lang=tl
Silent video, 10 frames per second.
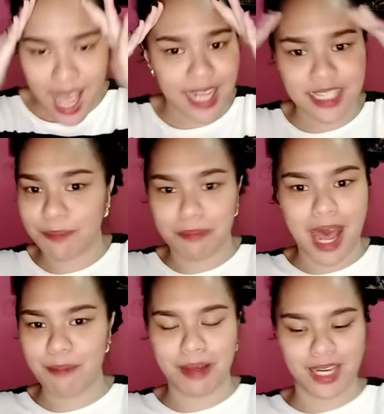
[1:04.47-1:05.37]
at
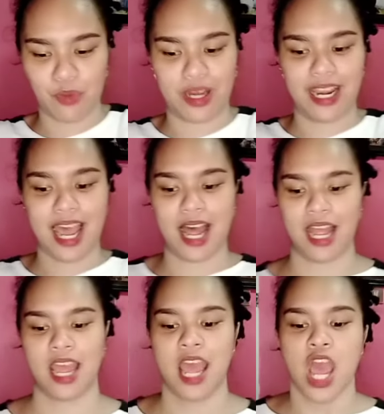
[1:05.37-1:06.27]
nababaliwala
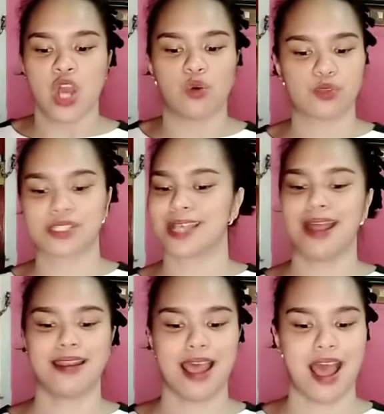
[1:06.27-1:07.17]
kung
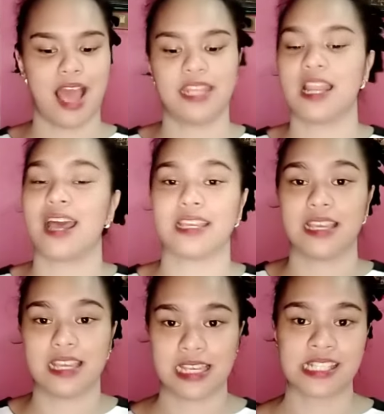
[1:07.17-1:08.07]
sana ay
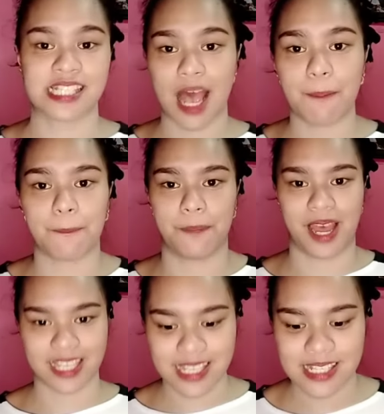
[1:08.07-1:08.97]
naisap
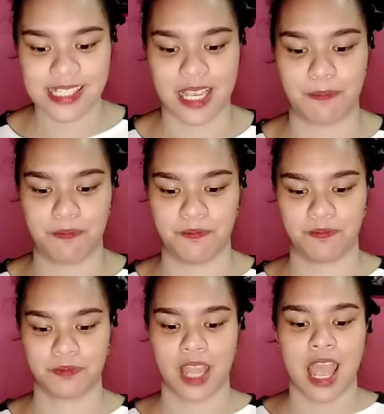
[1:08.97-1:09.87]
paisip
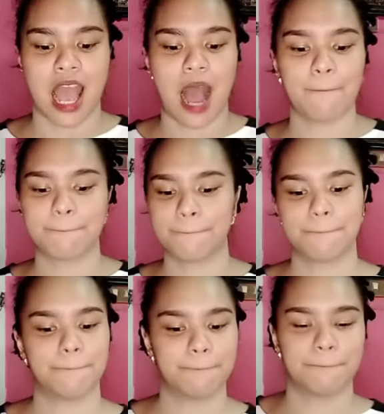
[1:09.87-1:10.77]
ang
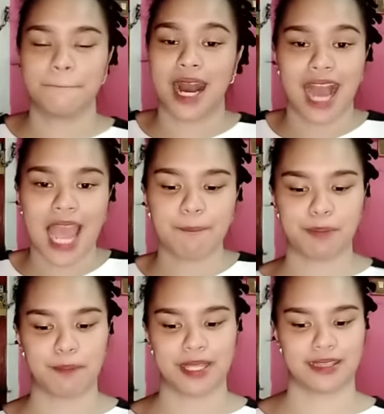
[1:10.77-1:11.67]
mga
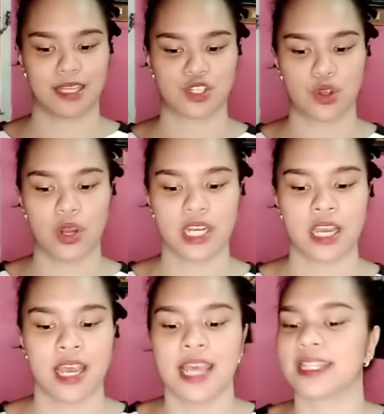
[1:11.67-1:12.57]
implementasyon
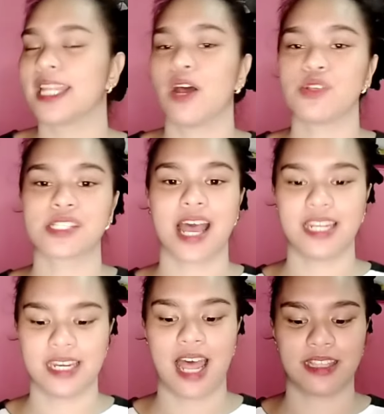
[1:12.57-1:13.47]
tanaw
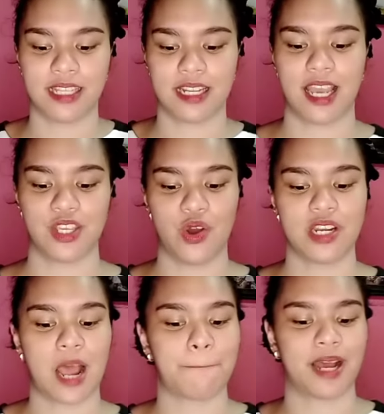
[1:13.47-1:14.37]
sani natin
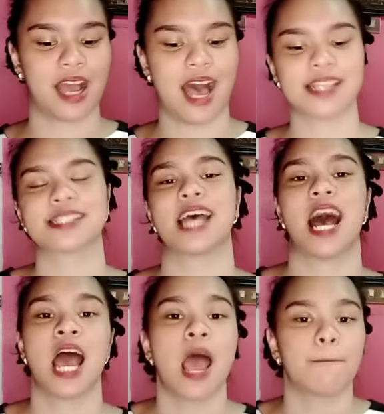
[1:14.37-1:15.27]
ngayon ang
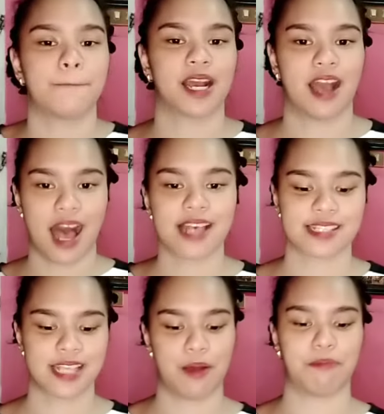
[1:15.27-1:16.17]
pag-asa
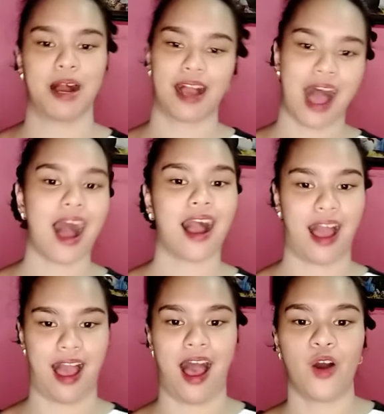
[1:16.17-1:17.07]
pag-asang
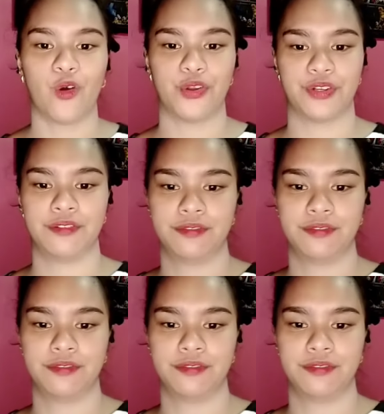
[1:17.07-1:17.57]
makakaahon